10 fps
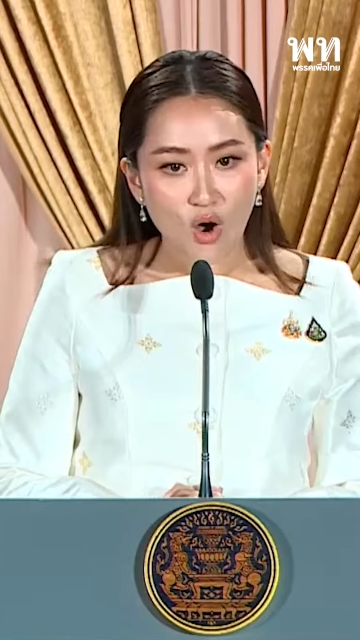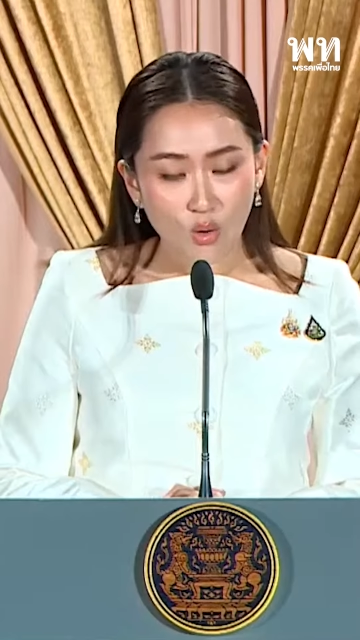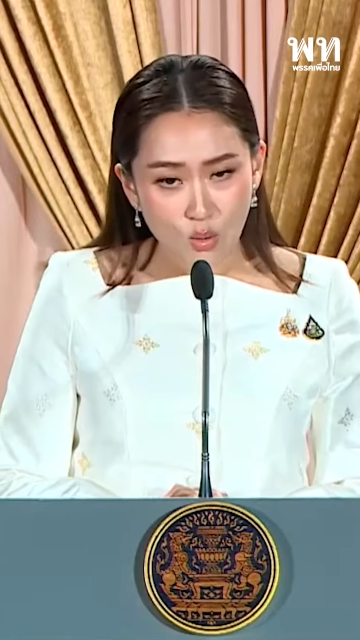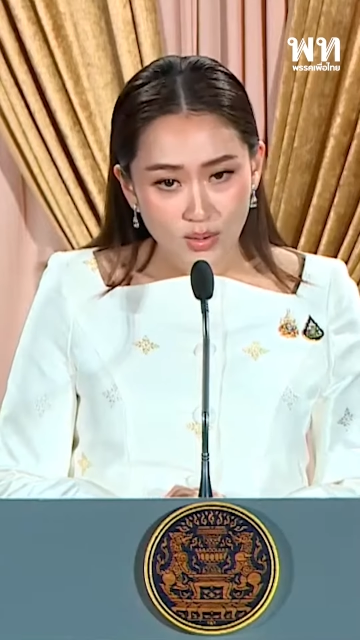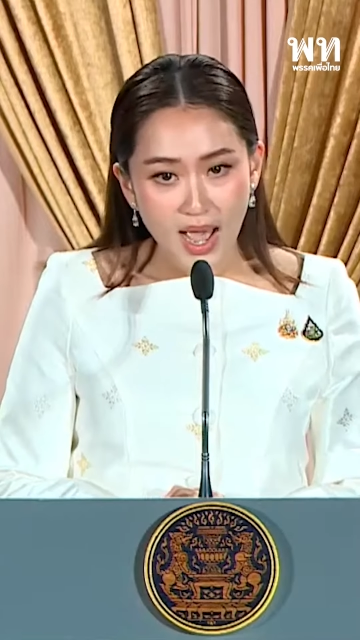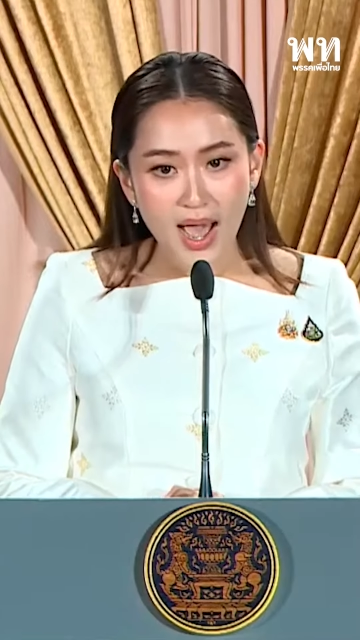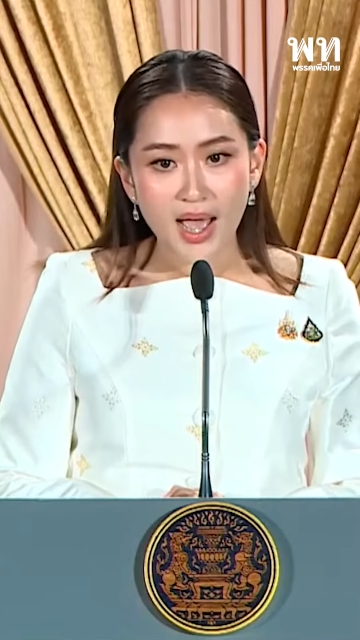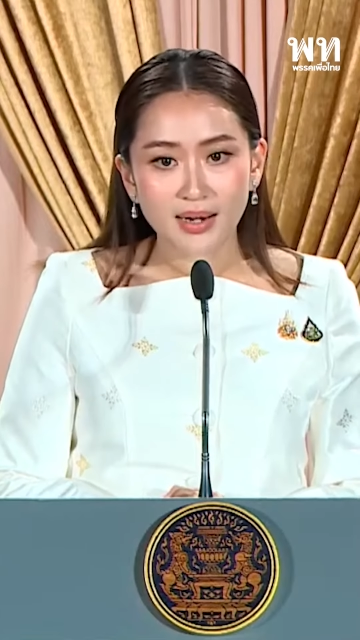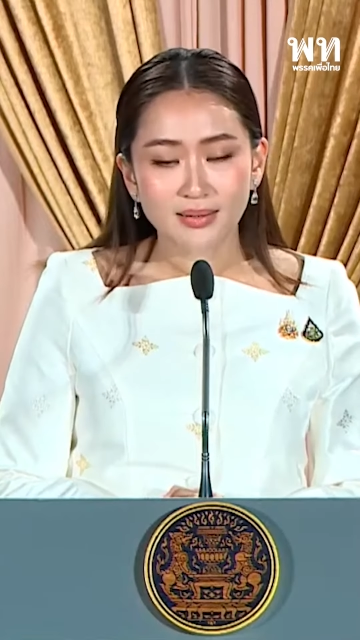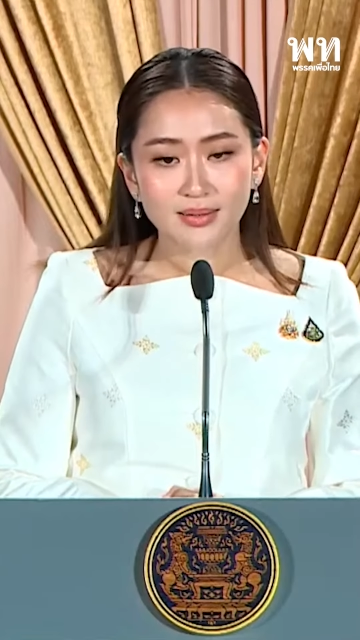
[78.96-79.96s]
ของโอกา
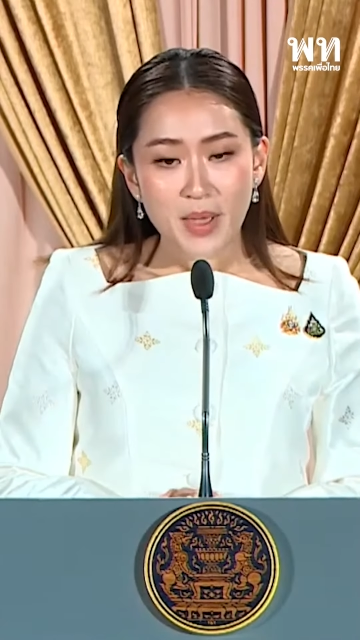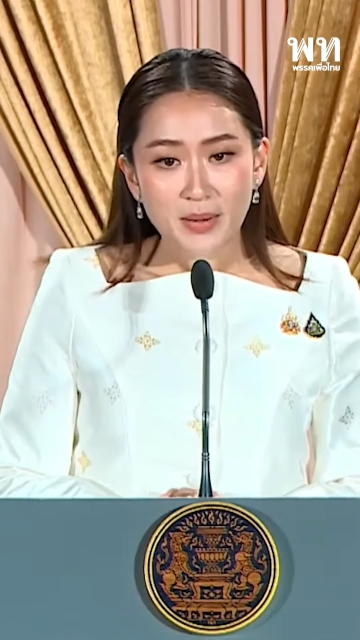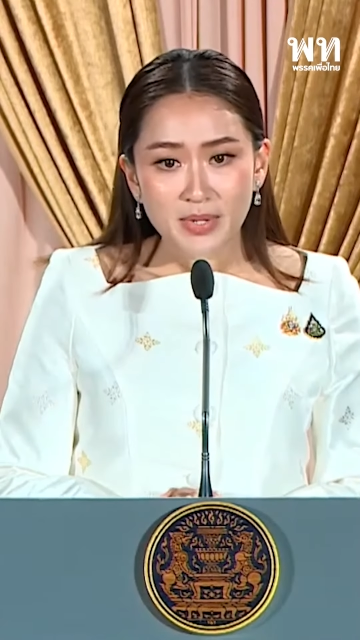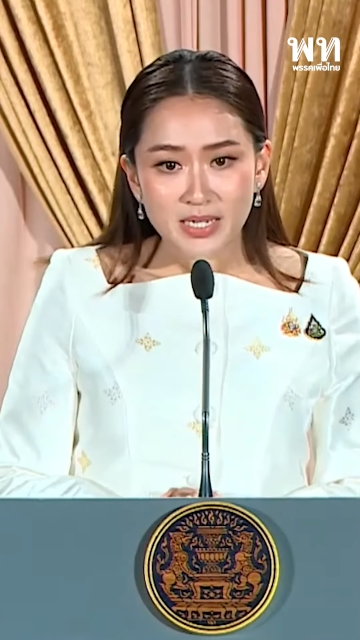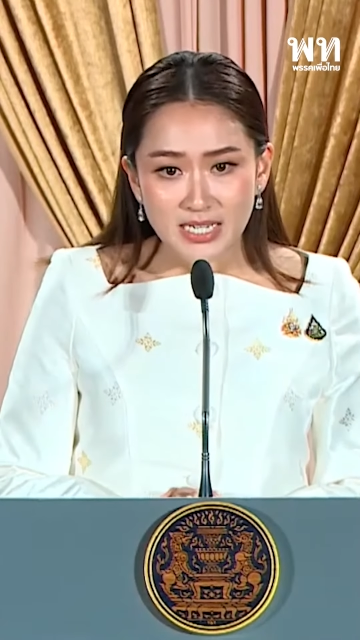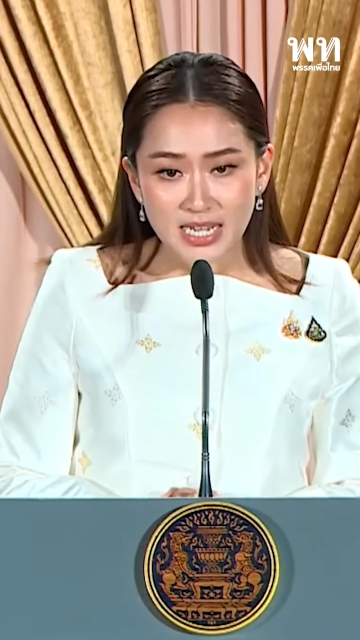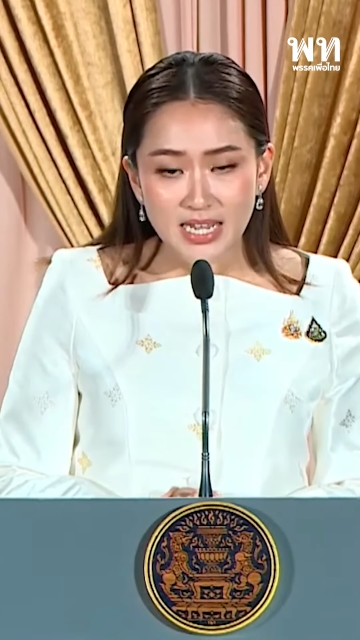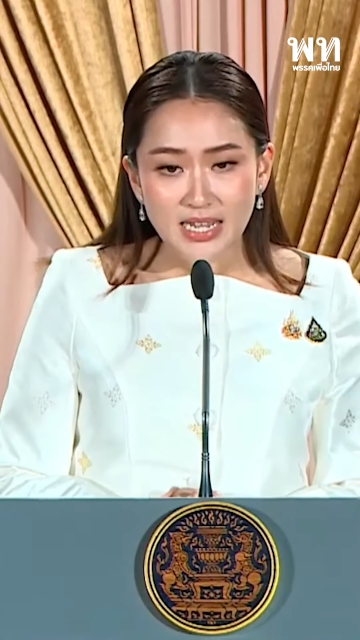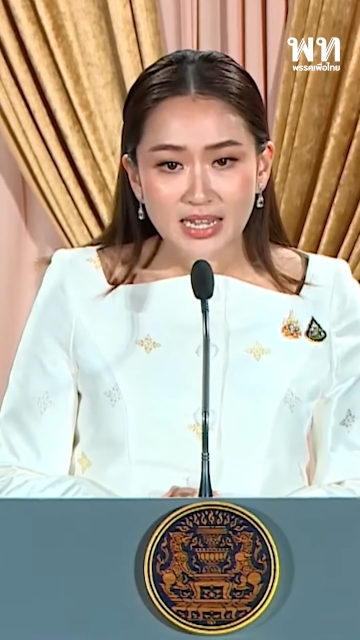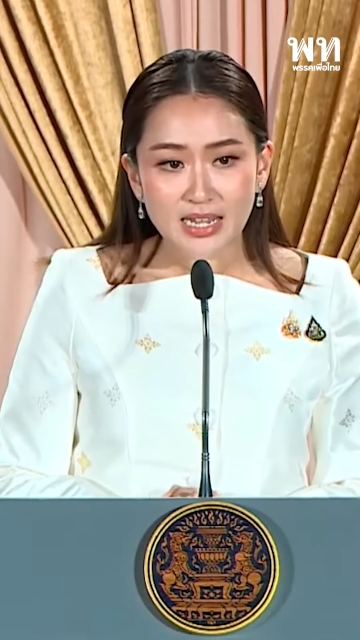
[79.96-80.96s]
สเป็นพื้น
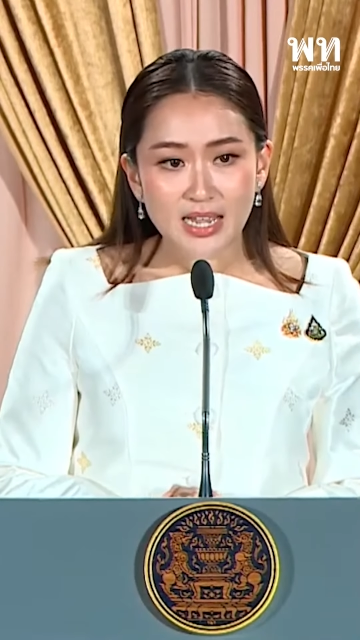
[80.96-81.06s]
ที่